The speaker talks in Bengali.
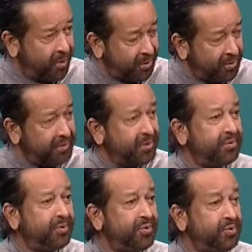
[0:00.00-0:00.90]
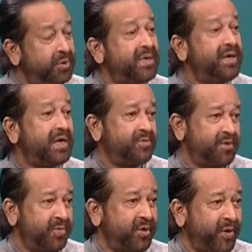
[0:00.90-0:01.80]
অত্যন্ত জটিল কাজ
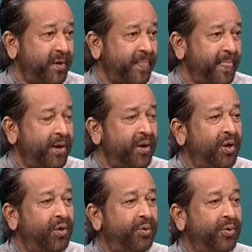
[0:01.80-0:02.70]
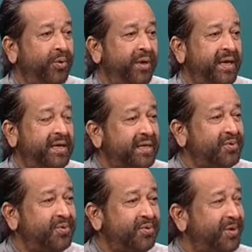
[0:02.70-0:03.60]
বলে মনে হয় তো এই
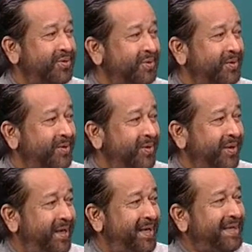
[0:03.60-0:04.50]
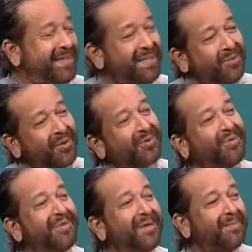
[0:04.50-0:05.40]
কাজটুকু করার জন্য কি কি
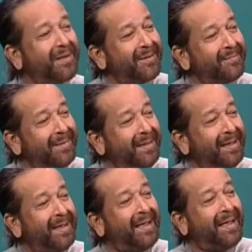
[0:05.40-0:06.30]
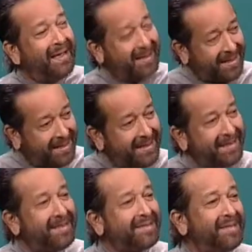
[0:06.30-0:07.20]
পদ্ধতি আপনারা
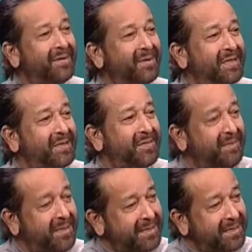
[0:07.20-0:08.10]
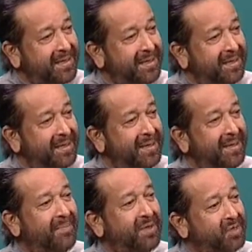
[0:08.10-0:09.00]
নিয়েছেন এবং কিভাবে এটাকে
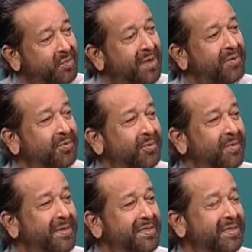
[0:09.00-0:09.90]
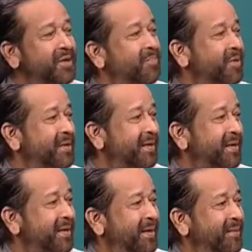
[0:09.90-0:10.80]
বাস্তবায়িত করবেন সে সম্পর্কে
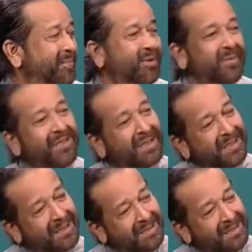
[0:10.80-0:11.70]
প্রথমে জানতে চাচ্ছি